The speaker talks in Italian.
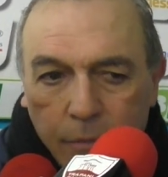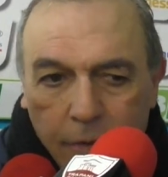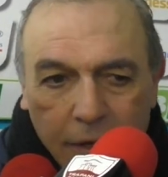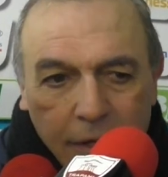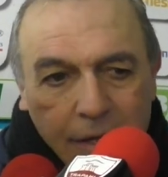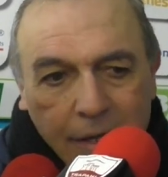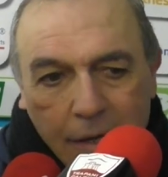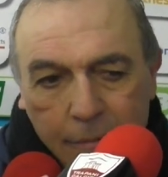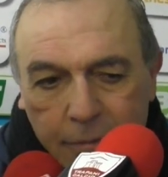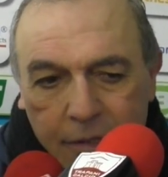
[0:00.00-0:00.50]

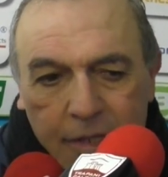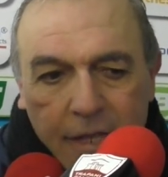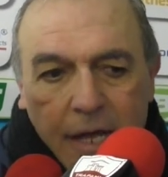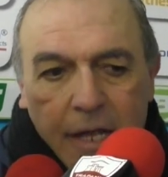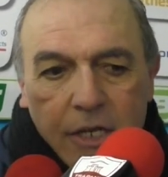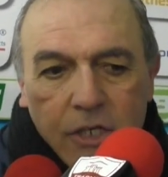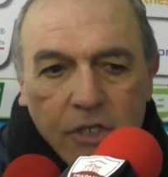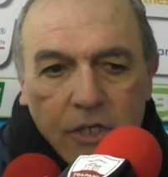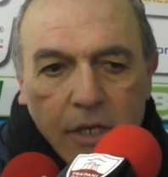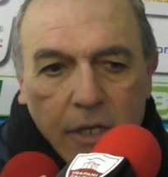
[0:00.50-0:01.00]

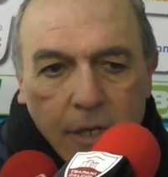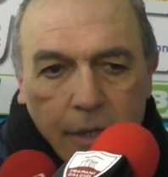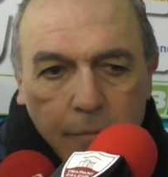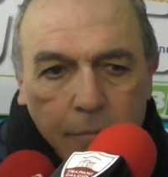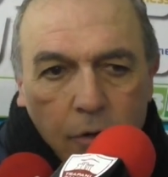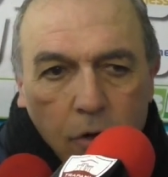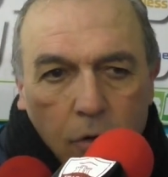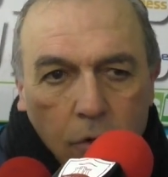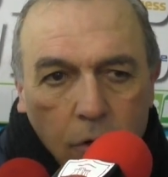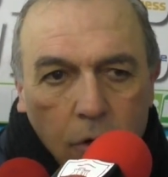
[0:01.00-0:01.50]
incrementare c'era,
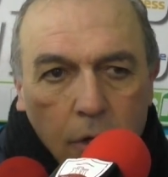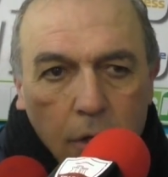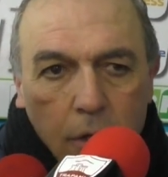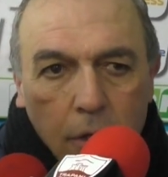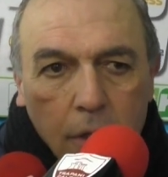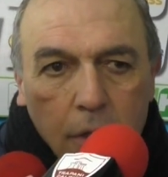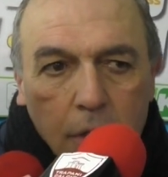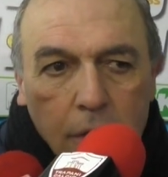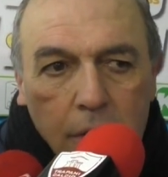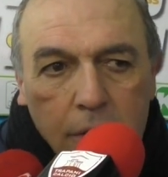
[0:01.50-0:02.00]
però
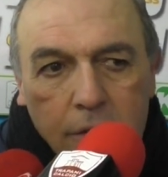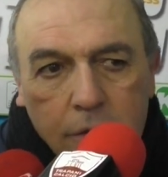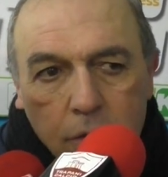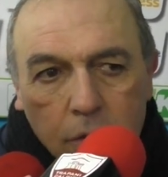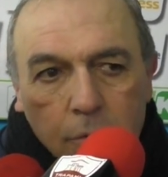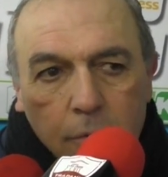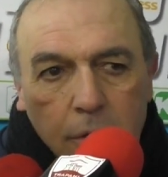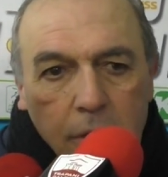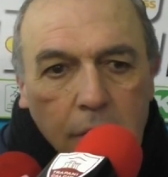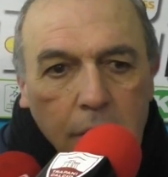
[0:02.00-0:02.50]

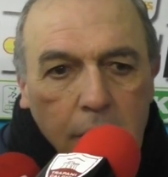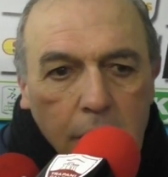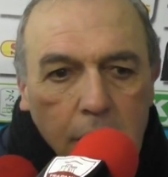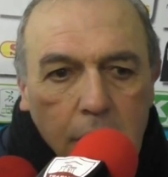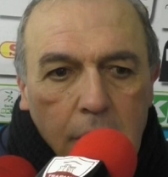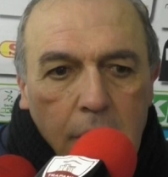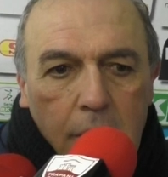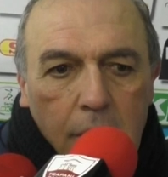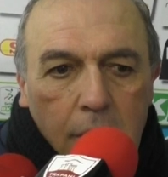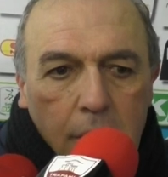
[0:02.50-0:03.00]
secondo
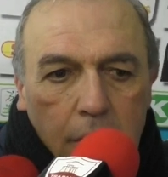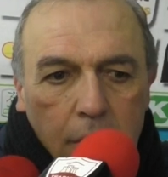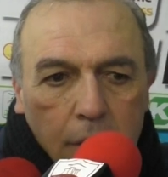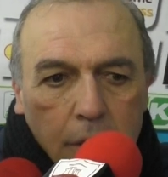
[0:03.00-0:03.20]
me